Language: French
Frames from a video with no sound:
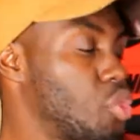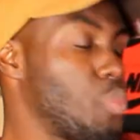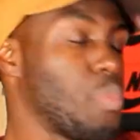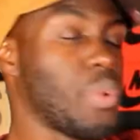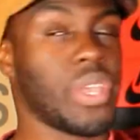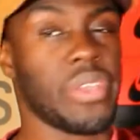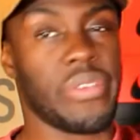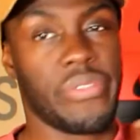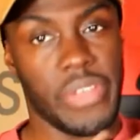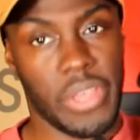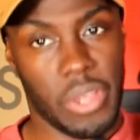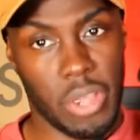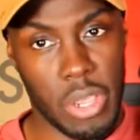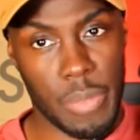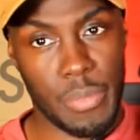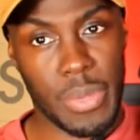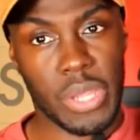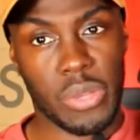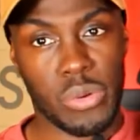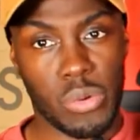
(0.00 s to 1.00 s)
préfère quand même
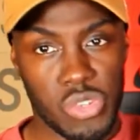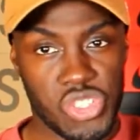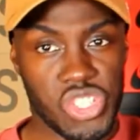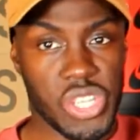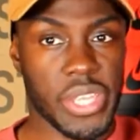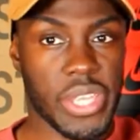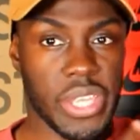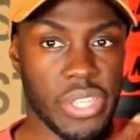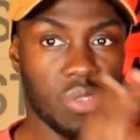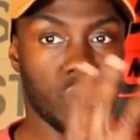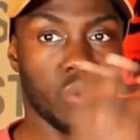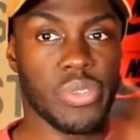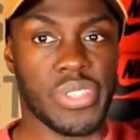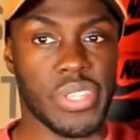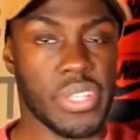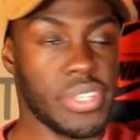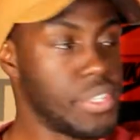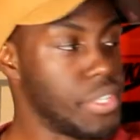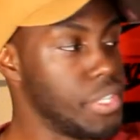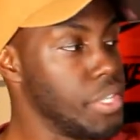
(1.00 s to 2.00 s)
la coat jacket que
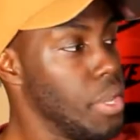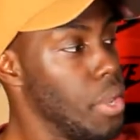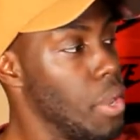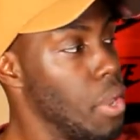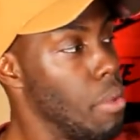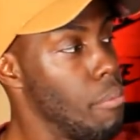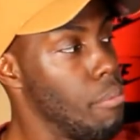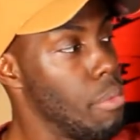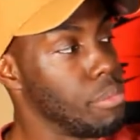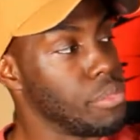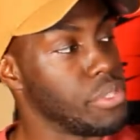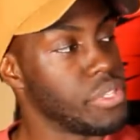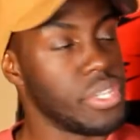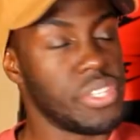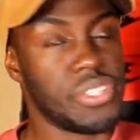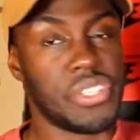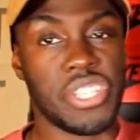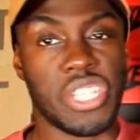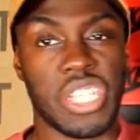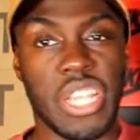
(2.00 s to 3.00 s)
celle-ci, même si
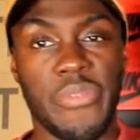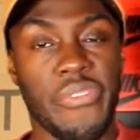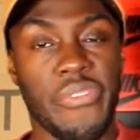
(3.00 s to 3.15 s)
celle-ci je l'aime